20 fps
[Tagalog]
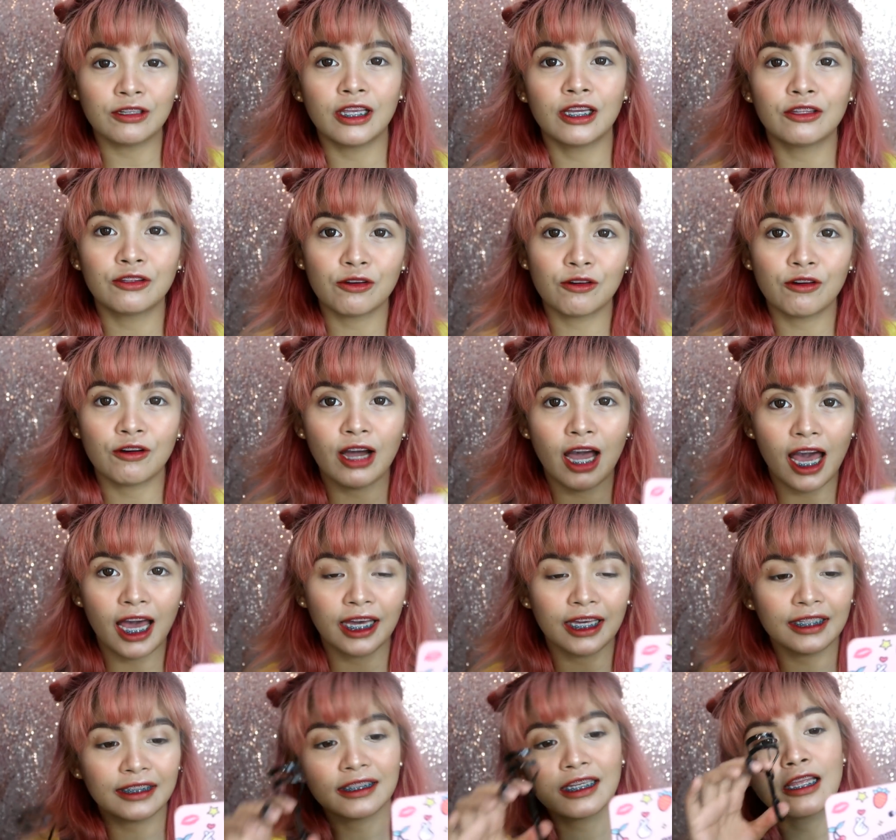ko na tong
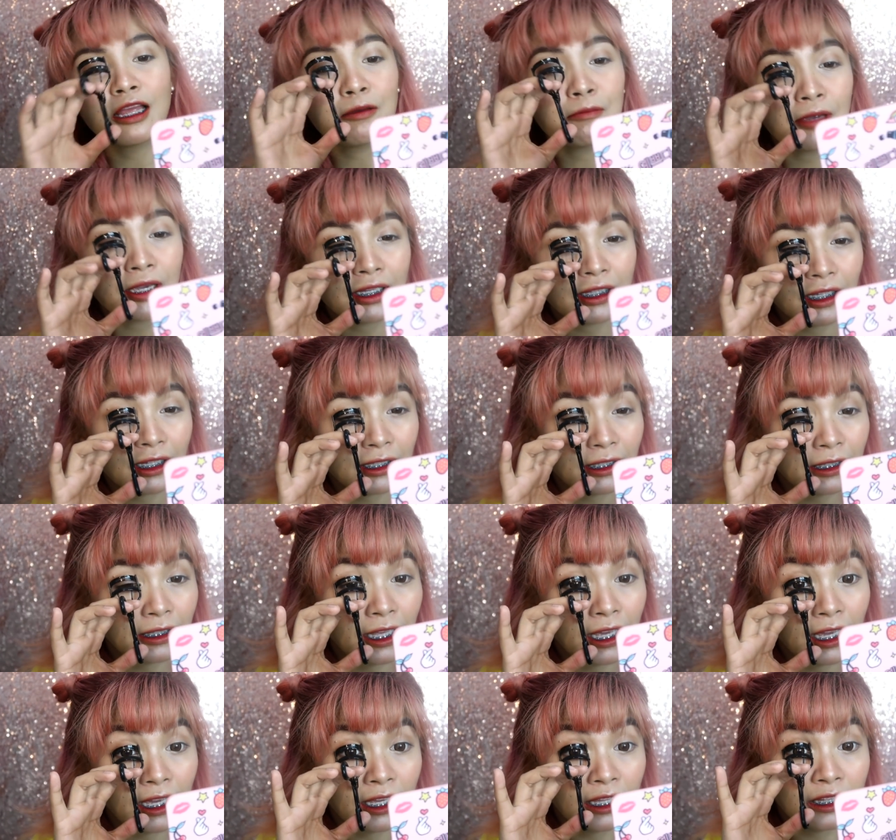aking salamin and
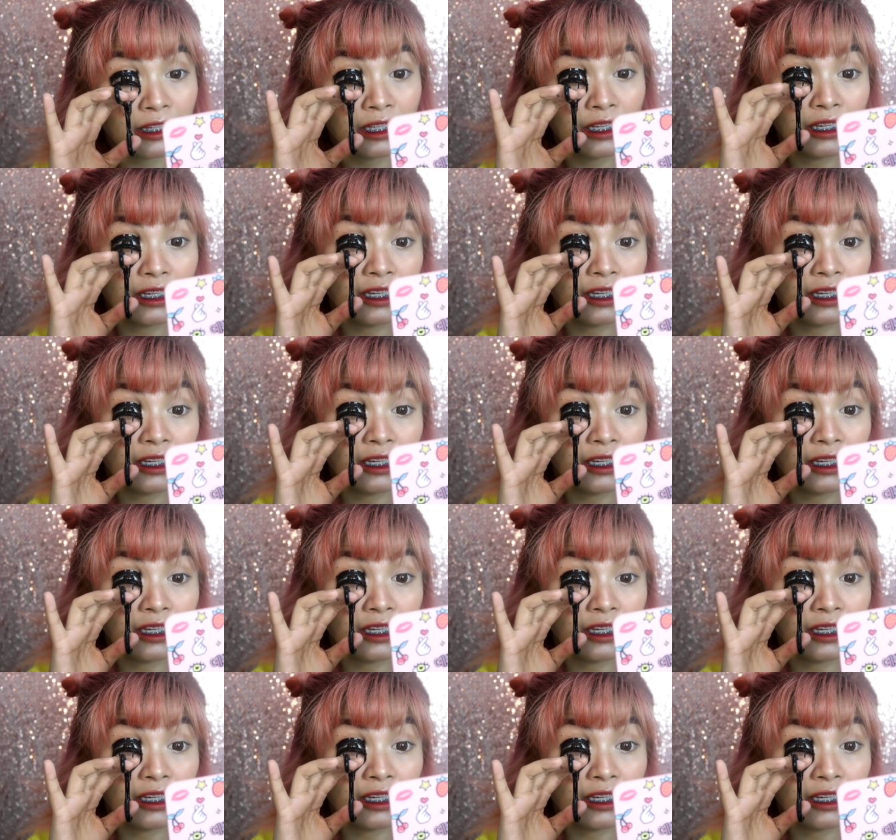then,